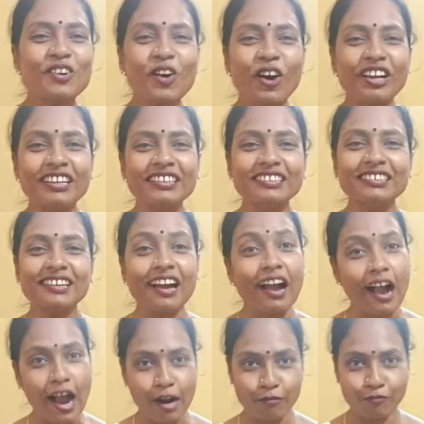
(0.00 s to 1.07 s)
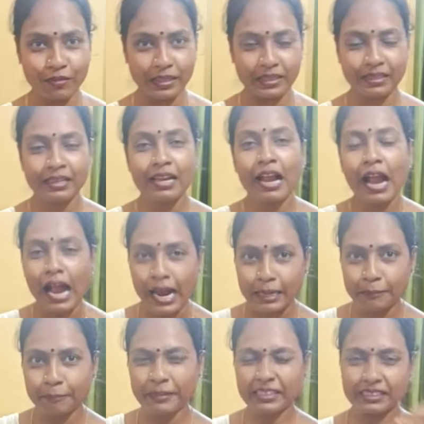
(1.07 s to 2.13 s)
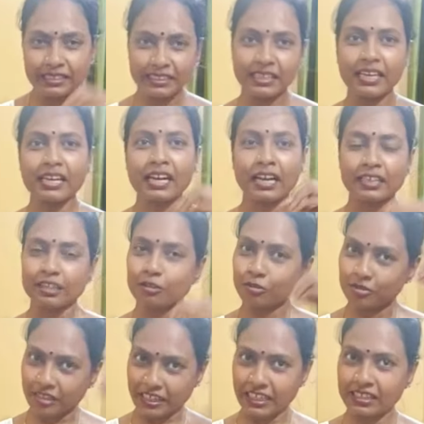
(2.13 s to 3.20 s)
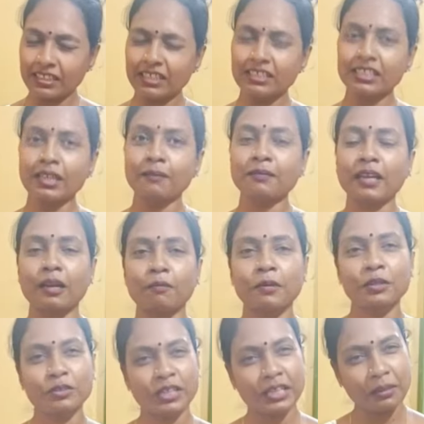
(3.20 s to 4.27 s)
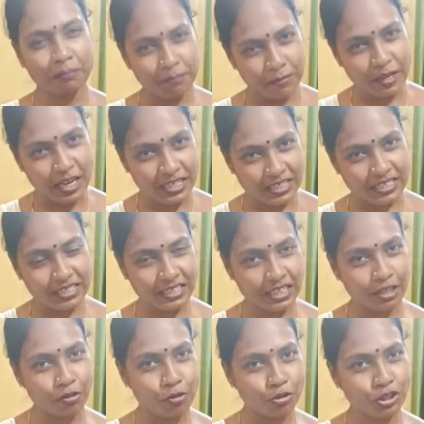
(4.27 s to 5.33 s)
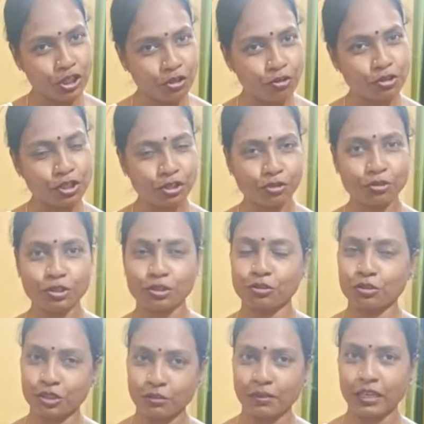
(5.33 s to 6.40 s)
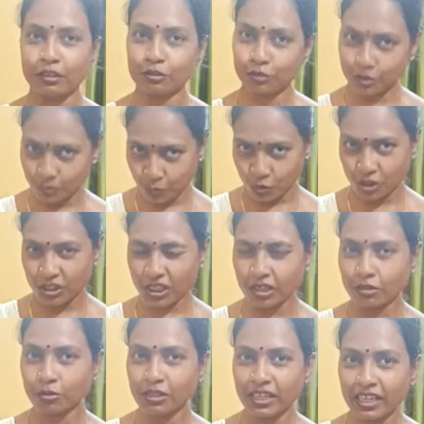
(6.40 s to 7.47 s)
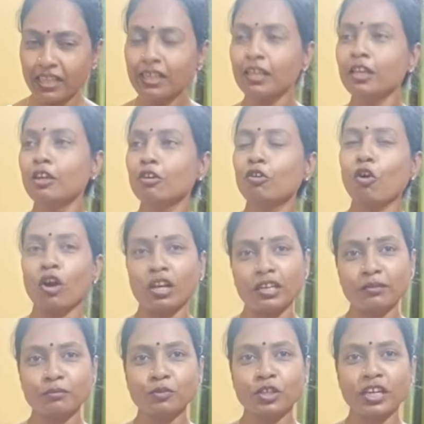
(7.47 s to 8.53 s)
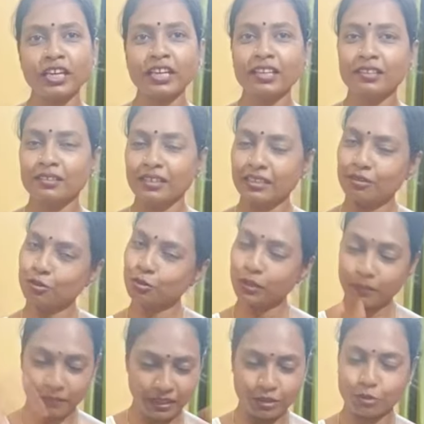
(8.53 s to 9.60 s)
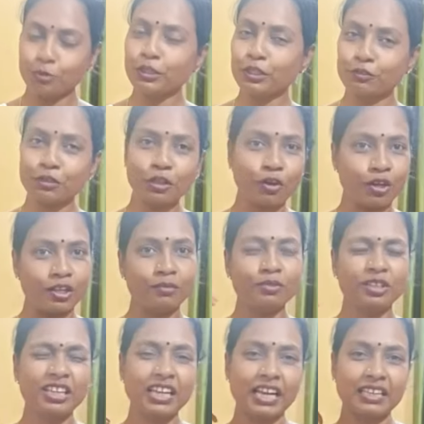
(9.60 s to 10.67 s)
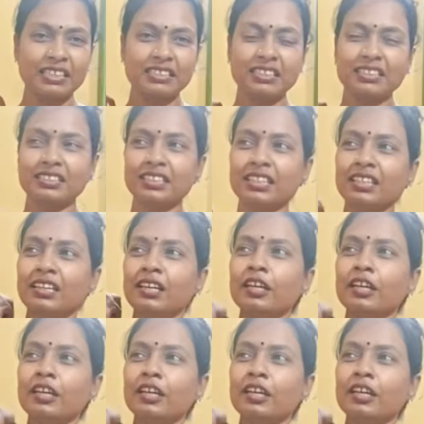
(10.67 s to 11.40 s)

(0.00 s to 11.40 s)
কলিন না হারপিক হারপিক দিয়ে খানিক্ষণ রেখে দিয়েছিলাম তারপরে ওটাকে ব্রাশ দিয়ে ঘষে ঘষে ঘষে ঘষে ভালো করে পরিষ্কার করে কলের মুখে ধুয়ে মানে ধুয়ে টুয়ে কলের মুখে লাগিয়ে দিয়েছি